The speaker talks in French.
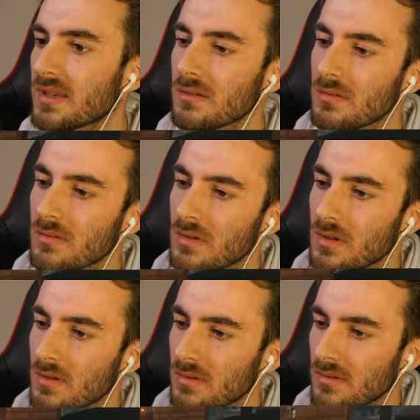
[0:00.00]
c'est
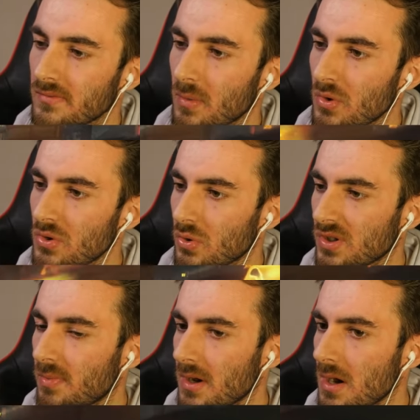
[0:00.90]
vraiment une
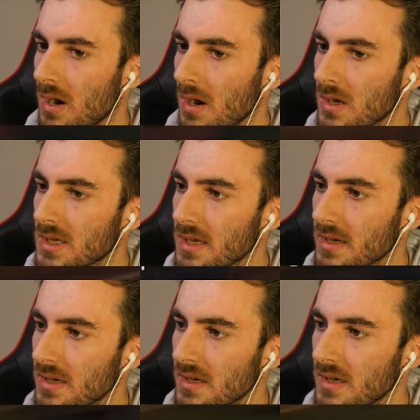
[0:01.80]
grosse blague.
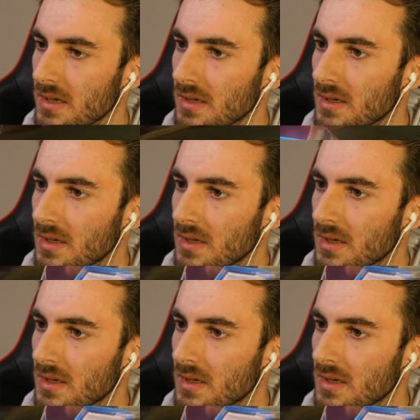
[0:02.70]
Et